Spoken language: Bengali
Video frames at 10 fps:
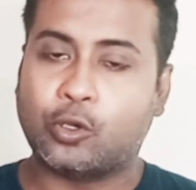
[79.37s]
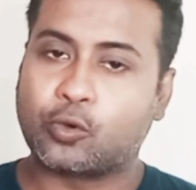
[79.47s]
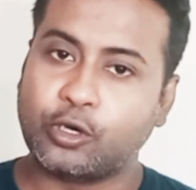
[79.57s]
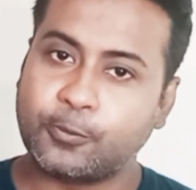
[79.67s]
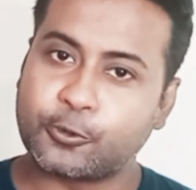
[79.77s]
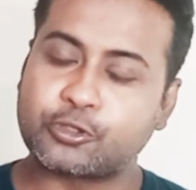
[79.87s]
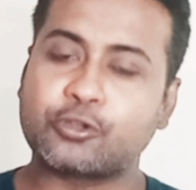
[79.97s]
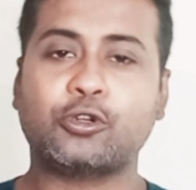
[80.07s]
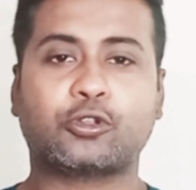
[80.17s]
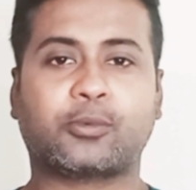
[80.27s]
কোন
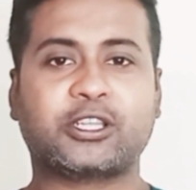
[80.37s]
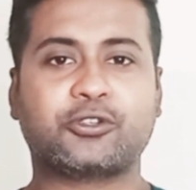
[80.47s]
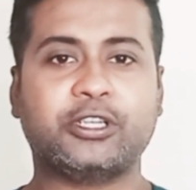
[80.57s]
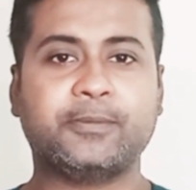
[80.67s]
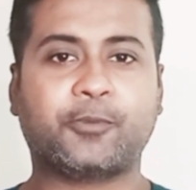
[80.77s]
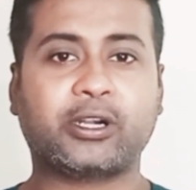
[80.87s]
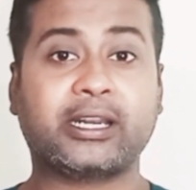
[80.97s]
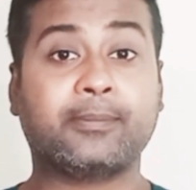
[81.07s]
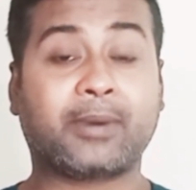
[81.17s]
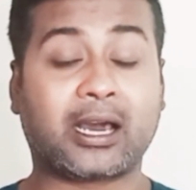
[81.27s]
প্রশ্নগুলো তোমাদের জন্য
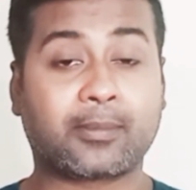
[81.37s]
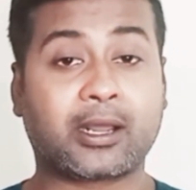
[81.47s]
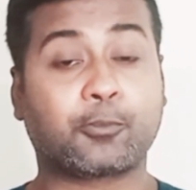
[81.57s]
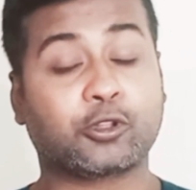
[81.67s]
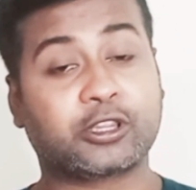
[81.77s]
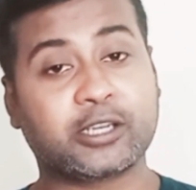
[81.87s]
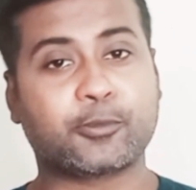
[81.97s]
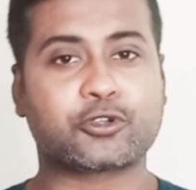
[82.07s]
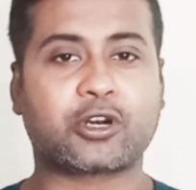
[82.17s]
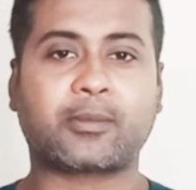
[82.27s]
ইম্পর্টেন্ট বারবার প্রত্যেক
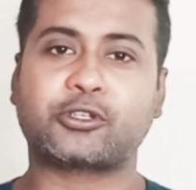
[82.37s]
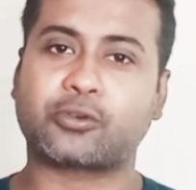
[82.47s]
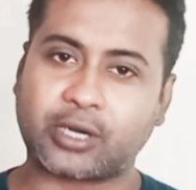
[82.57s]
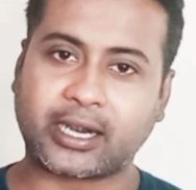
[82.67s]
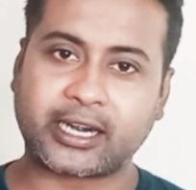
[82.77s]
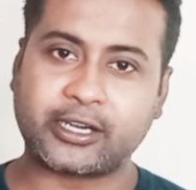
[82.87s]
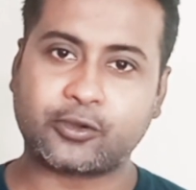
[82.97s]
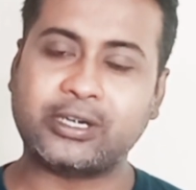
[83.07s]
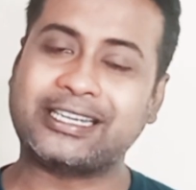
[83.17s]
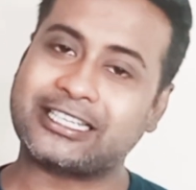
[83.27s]
বছর আমরা যখন ঘাটাঘাটি
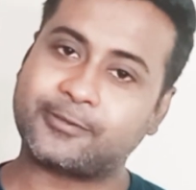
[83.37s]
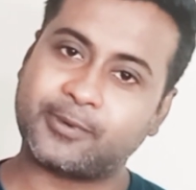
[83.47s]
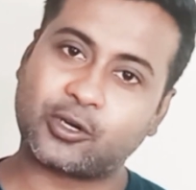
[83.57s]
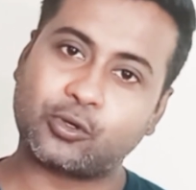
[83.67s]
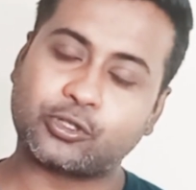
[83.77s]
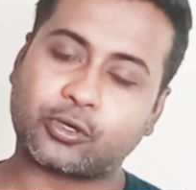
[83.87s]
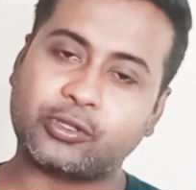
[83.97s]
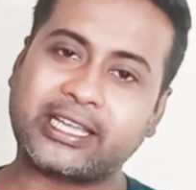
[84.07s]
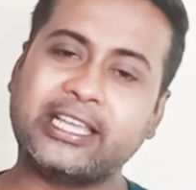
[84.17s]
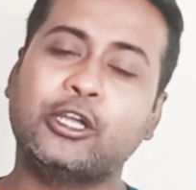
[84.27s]
করি টেস্ট পেপারগুলো যখন
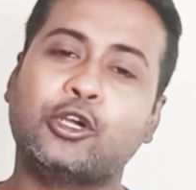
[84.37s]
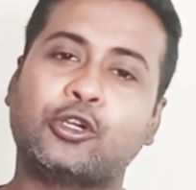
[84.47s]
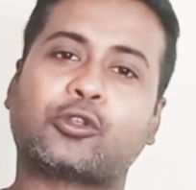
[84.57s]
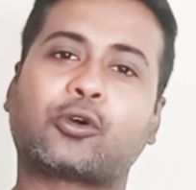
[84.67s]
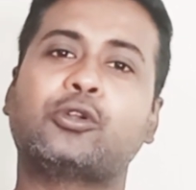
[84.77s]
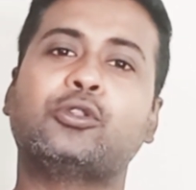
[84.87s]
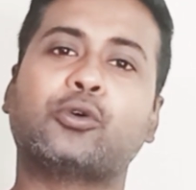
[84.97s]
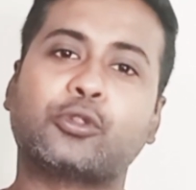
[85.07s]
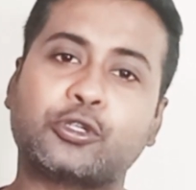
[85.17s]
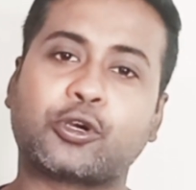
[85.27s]
দেখি তখন কিন্তু
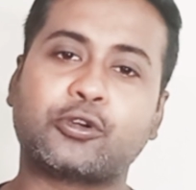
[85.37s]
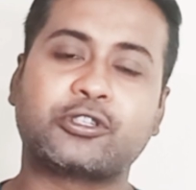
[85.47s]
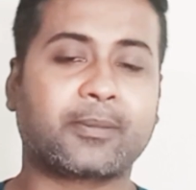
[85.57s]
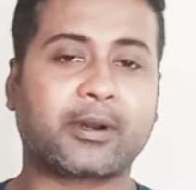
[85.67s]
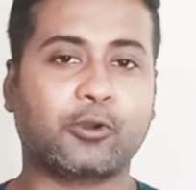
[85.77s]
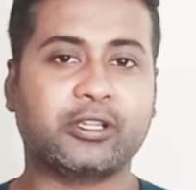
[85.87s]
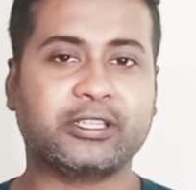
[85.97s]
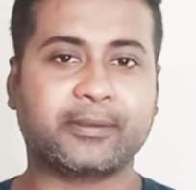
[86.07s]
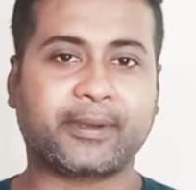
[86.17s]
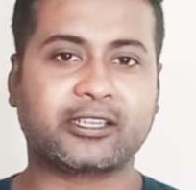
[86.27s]
অতি সহজে আমরা বলে
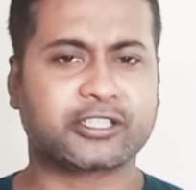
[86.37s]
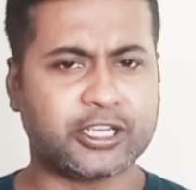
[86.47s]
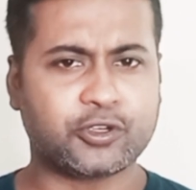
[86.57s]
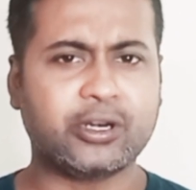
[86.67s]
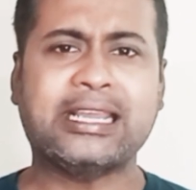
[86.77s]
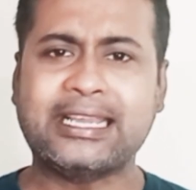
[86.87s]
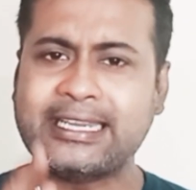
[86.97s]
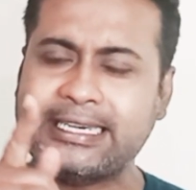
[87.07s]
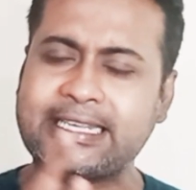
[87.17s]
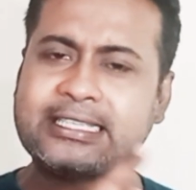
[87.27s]
দিতে পারি সেই জন্য
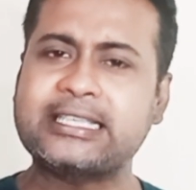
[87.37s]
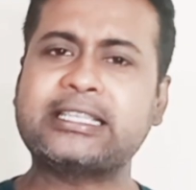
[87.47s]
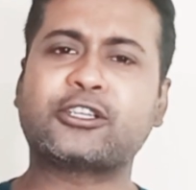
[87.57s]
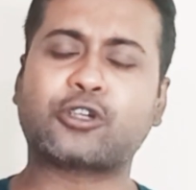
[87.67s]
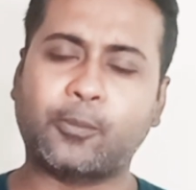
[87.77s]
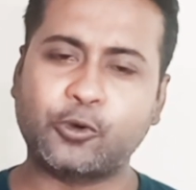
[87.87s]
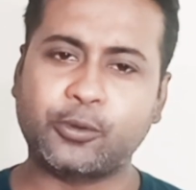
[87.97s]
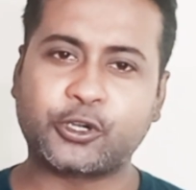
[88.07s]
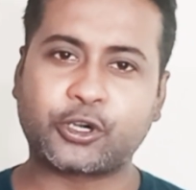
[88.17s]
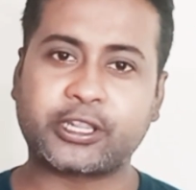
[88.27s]
নিশ্চিন্তে সম্পূর্ণ
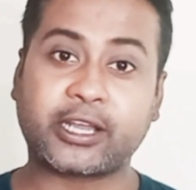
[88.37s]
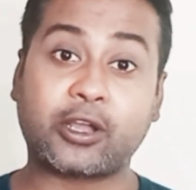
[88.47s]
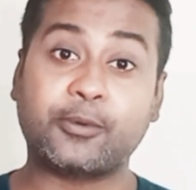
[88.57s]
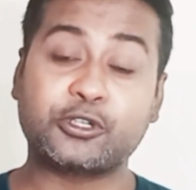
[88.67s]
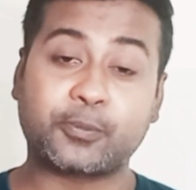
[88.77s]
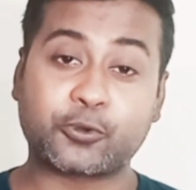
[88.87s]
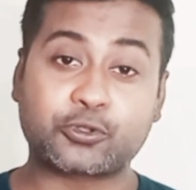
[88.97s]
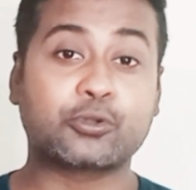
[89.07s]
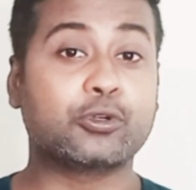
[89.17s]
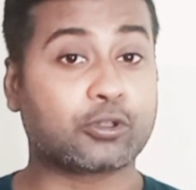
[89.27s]
ভিডিওটা দেখো এবং যে
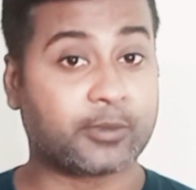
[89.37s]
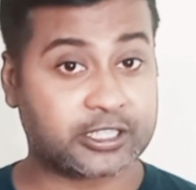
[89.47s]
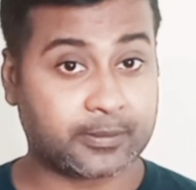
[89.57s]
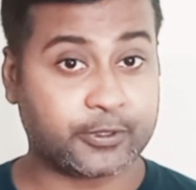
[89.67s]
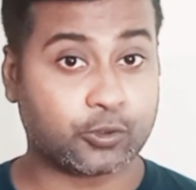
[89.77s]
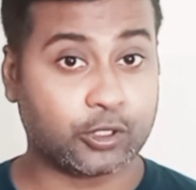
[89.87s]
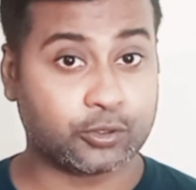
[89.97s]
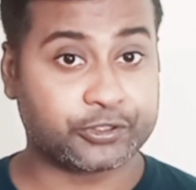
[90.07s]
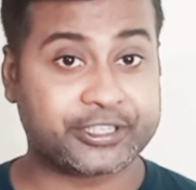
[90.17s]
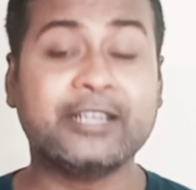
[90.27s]
প্রশ্নগুলো তোমাদের সামনে তুলে
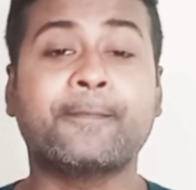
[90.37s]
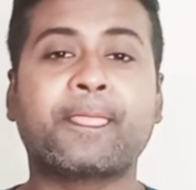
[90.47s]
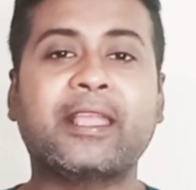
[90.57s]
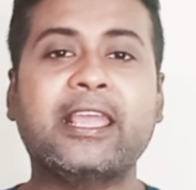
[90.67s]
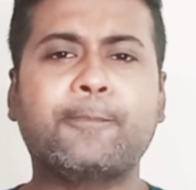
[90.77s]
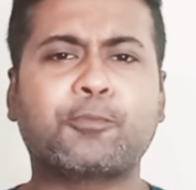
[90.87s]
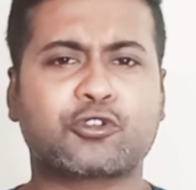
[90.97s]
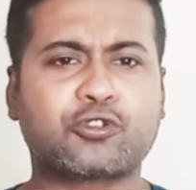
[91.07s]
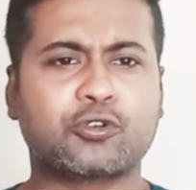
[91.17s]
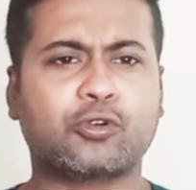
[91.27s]
ধরছি এই
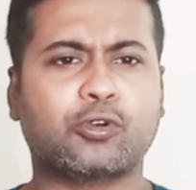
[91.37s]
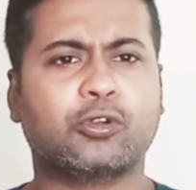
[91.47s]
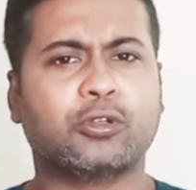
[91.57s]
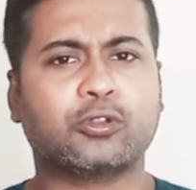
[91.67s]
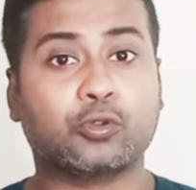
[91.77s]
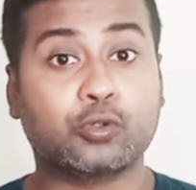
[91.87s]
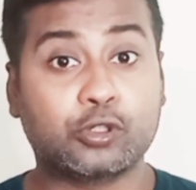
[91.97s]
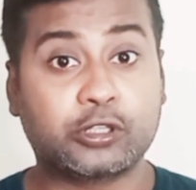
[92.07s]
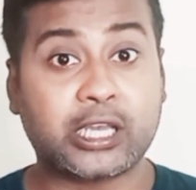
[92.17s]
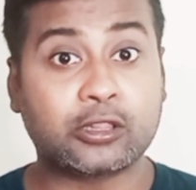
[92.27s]
প্রশ্নগুলো
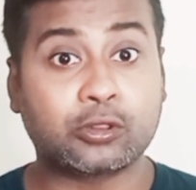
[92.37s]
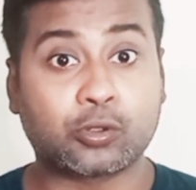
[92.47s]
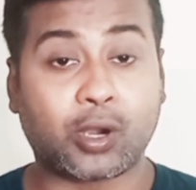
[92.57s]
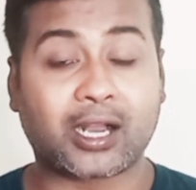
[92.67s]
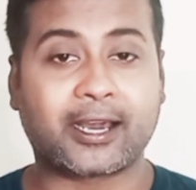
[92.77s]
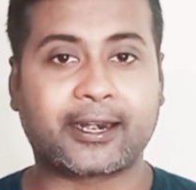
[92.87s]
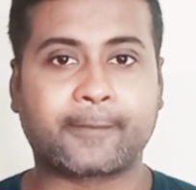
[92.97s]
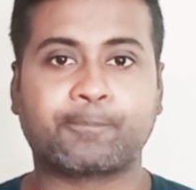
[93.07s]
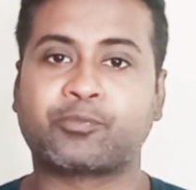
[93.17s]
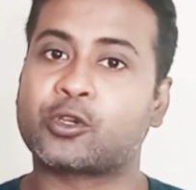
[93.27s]
দুর্দান্ত আকারে
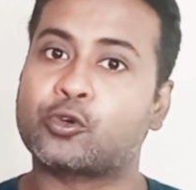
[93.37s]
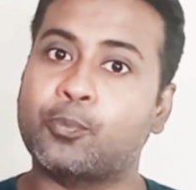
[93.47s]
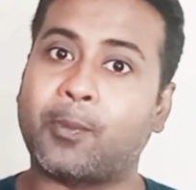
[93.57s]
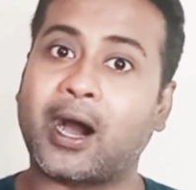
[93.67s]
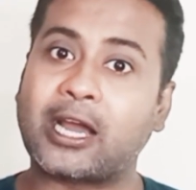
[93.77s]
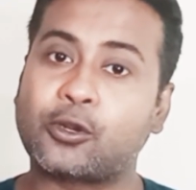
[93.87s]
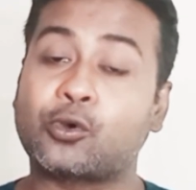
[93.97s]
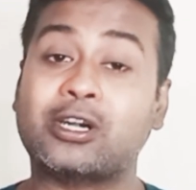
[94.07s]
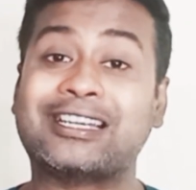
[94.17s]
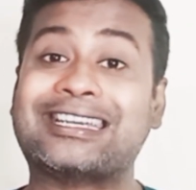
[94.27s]
খুব ভালো
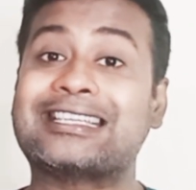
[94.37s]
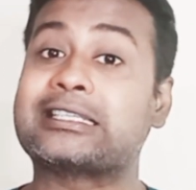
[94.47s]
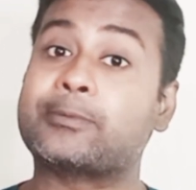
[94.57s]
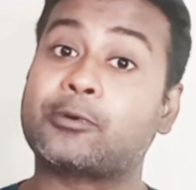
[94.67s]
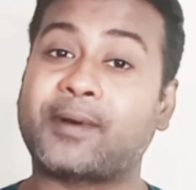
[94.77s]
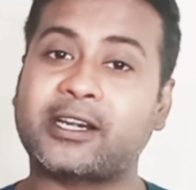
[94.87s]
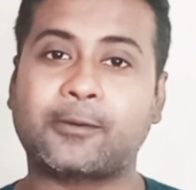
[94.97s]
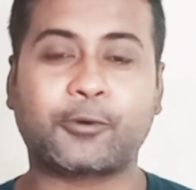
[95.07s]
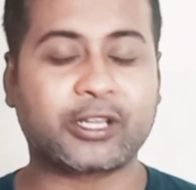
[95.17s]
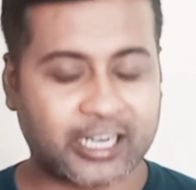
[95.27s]
করে টেস্ট এবং ফাইনাল
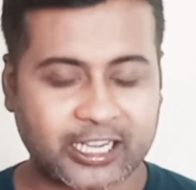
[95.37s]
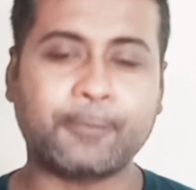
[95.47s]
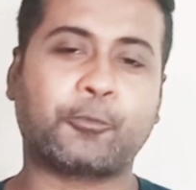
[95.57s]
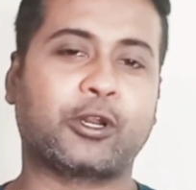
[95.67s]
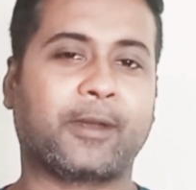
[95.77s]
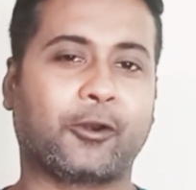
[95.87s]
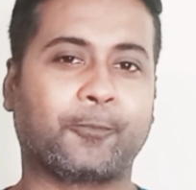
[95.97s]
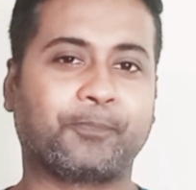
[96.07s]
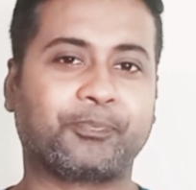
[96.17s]
পরীক্ষার আগে পড়ে ফেলো